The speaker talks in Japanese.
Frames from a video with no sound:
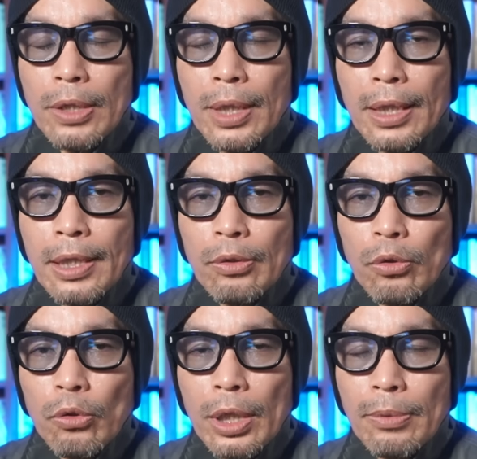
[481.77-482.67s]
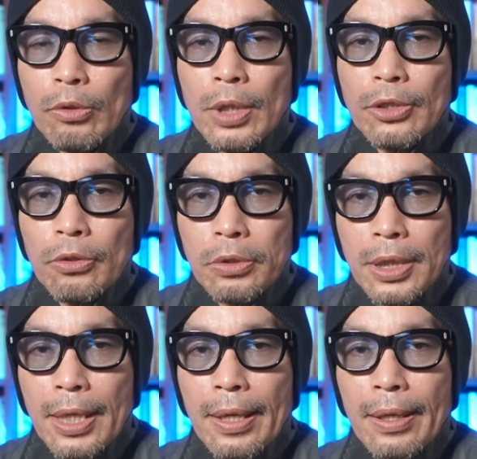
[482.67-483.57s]
迫観念のようなものが醸
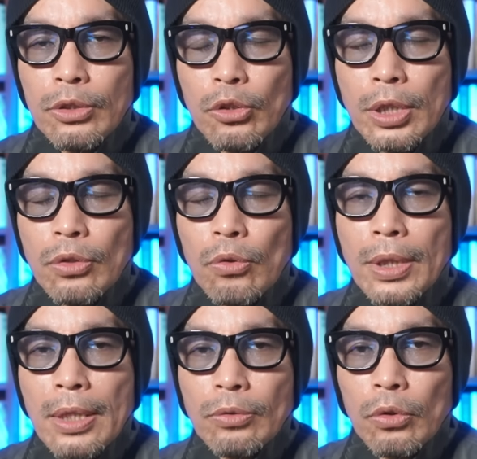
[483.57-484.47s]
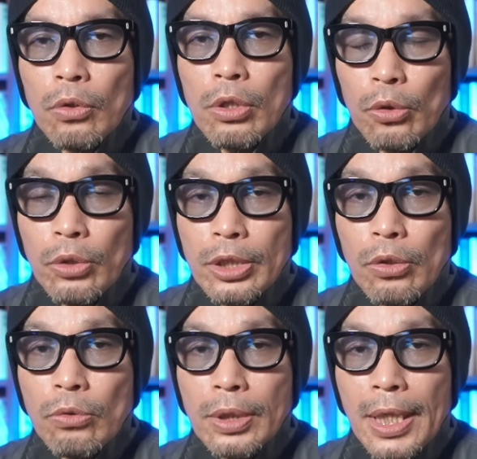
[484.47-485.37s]
成。そしてそうなると、寄り
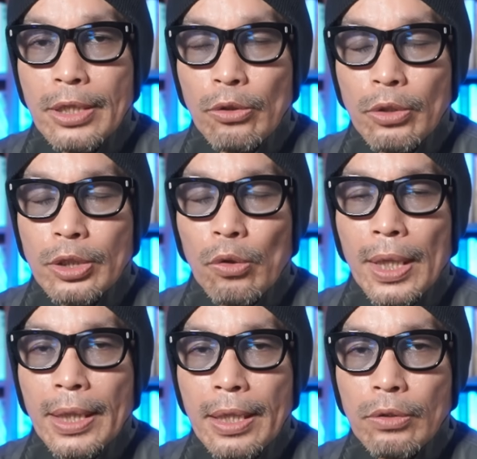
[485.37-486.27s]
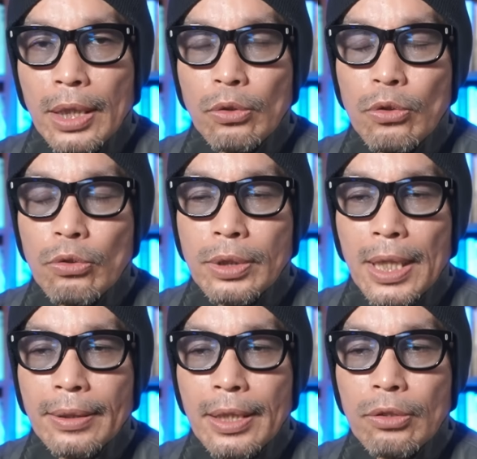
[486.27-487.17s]
添うか寄り添われるかという
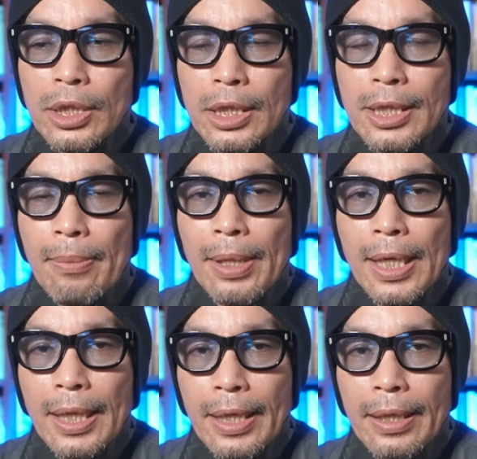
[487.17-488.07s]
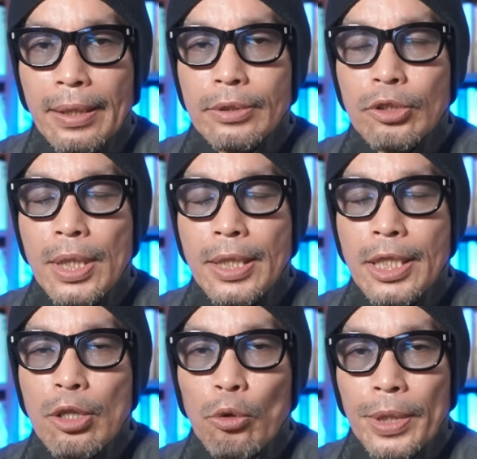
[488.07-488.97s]
選択肢に迫られ、常
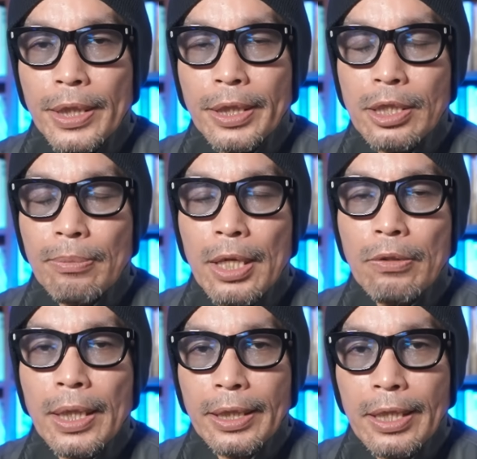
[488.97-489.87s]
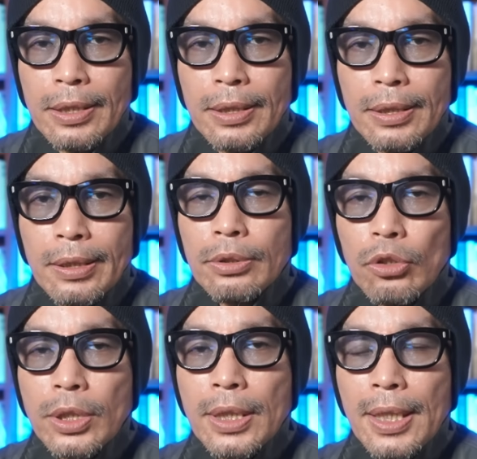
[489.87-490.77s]
に怯えてしまうわけです。
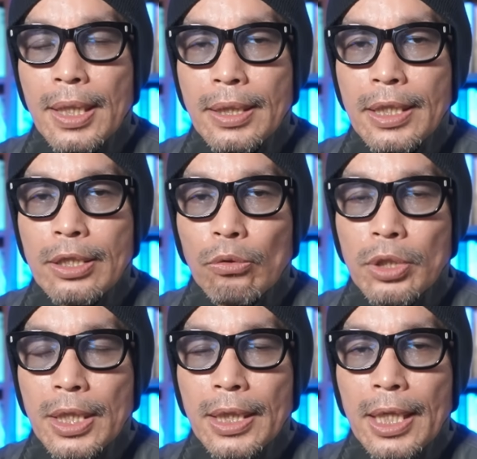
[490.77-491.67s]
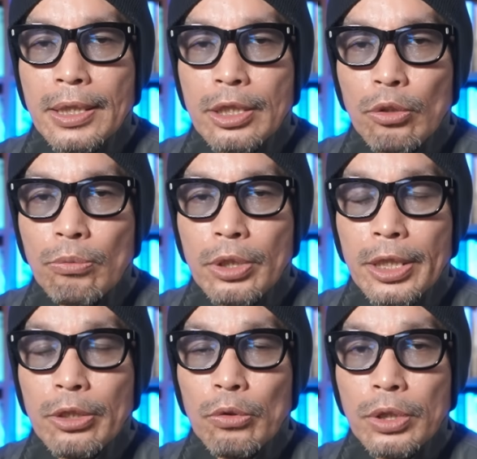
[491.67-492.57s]
そしてさらにその深海に潜む
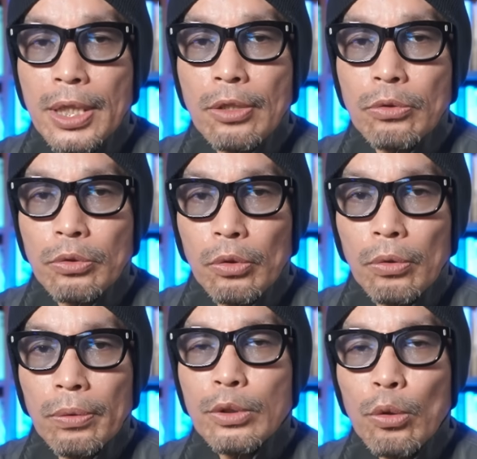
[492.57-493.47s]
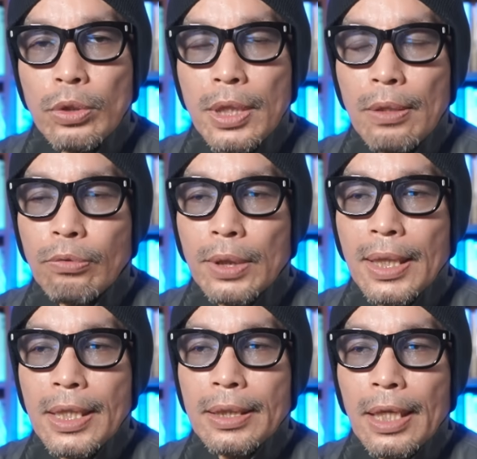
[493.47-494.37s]
理由を探ると、当然二
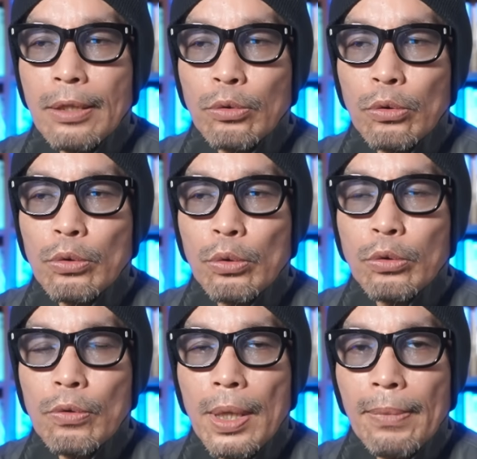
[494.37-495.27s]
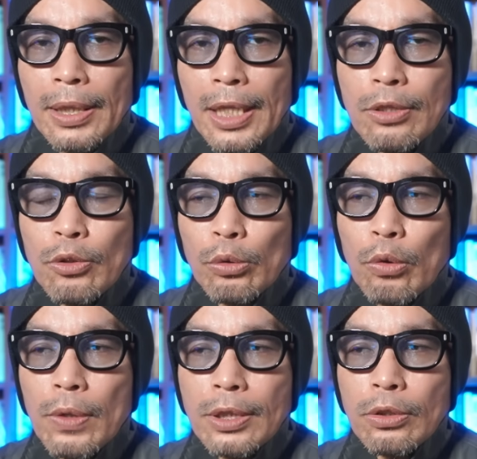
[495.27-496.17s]
人になるということは、男女
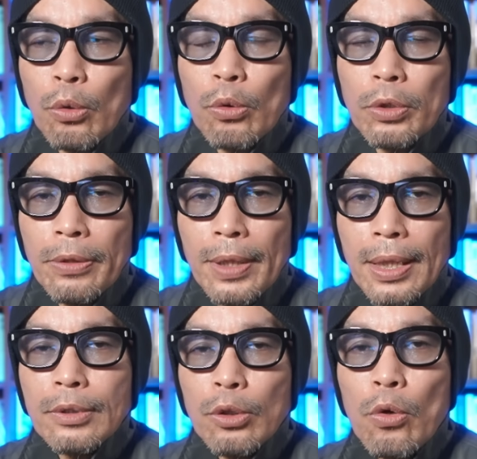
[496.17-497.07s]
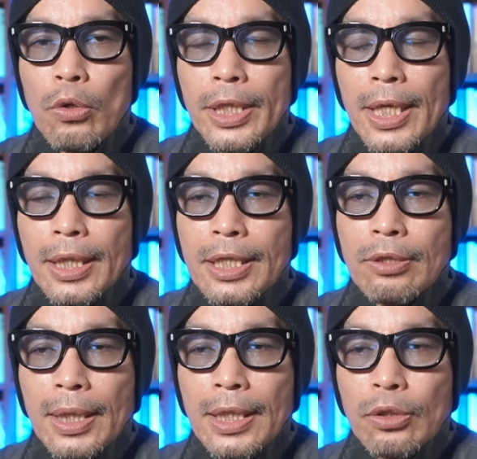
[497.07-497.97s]
問わずそこには、好意や
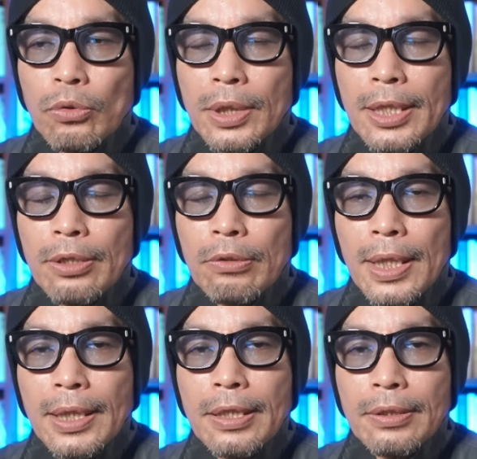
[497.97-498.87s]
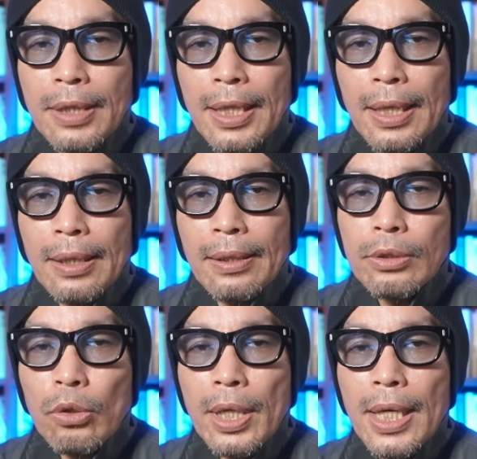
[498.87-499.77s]
絆が存在するわけですが、
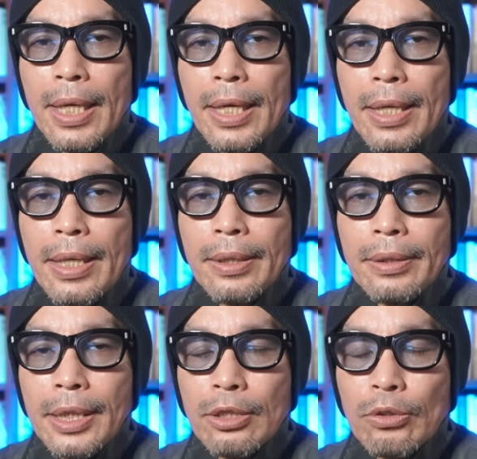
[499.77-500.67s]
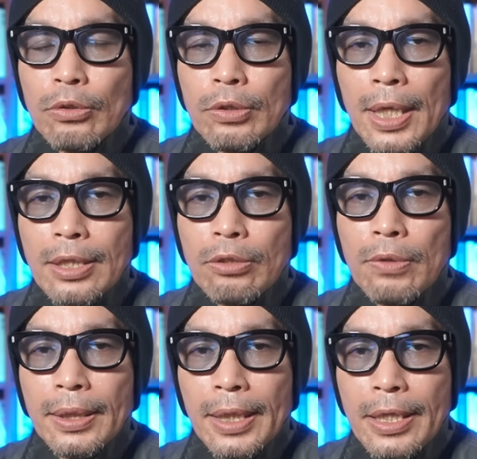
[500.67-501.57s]
それが永遠に続くはず
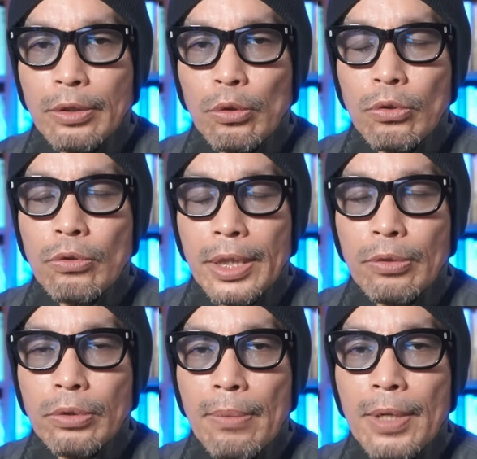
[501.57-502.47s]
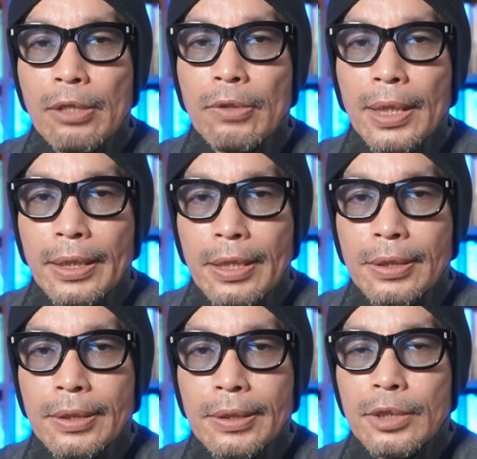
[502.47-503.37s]
はないというイフでもあるわけで
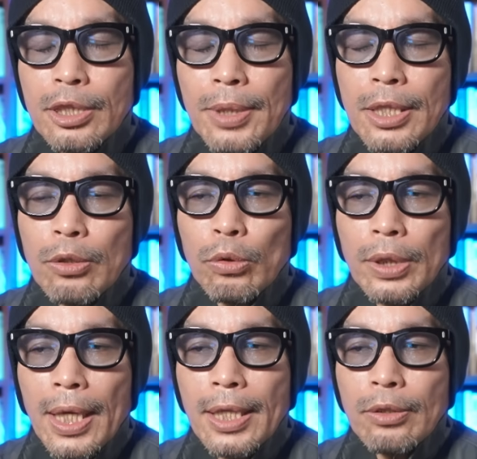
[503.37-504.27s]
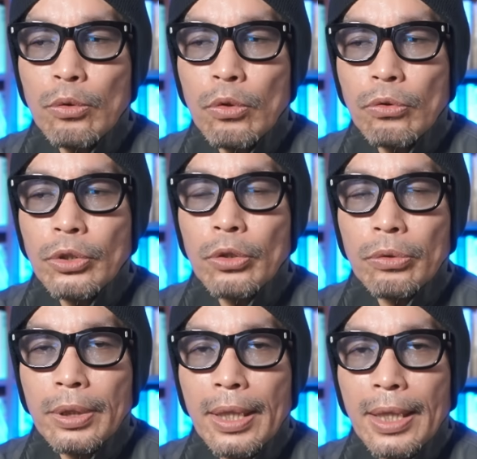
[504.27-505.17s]
す。つまり互いの努力によっ
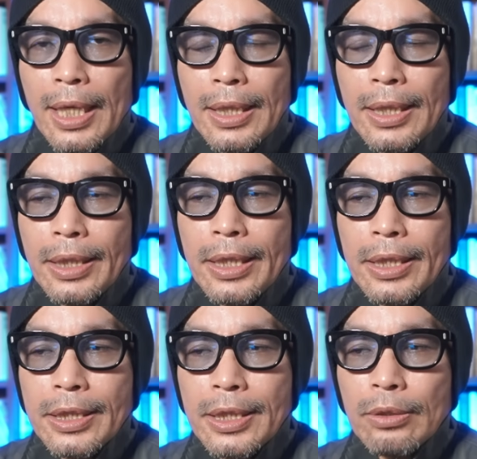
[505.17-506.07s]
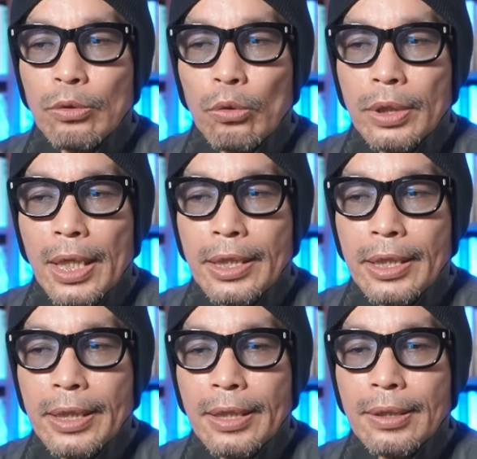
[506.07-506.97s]
て仮に一心同体
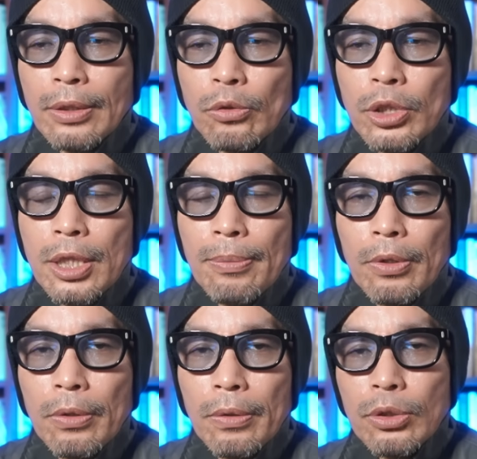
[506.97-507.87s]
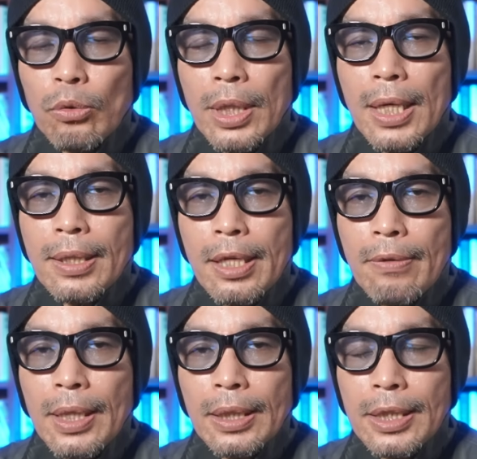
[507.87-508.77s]
になったとしても、その関係
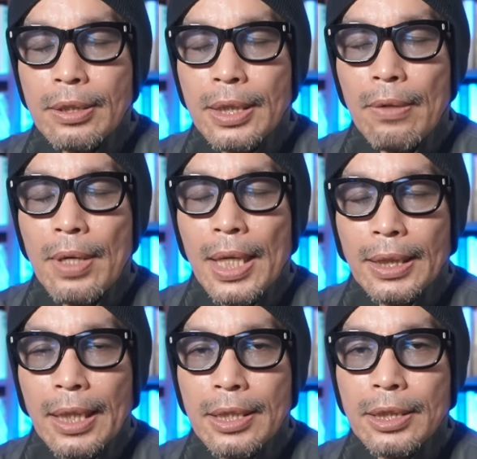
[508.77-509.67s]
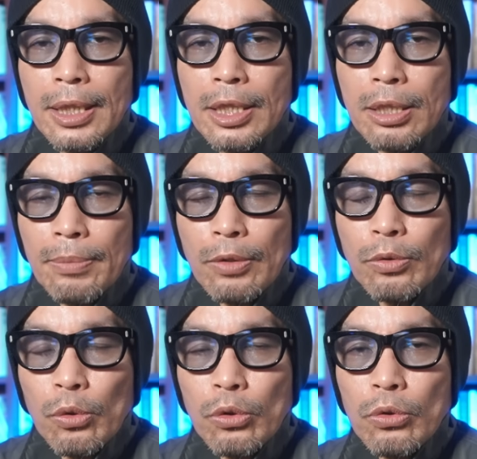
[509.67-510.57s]
はいつかは破綻してしまう
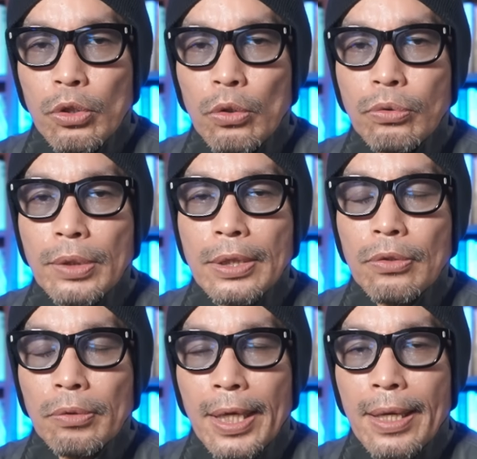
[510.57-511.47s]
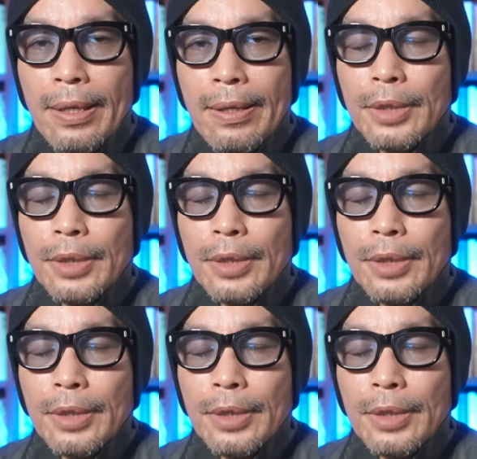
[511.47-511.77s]
という恐怖ですよね。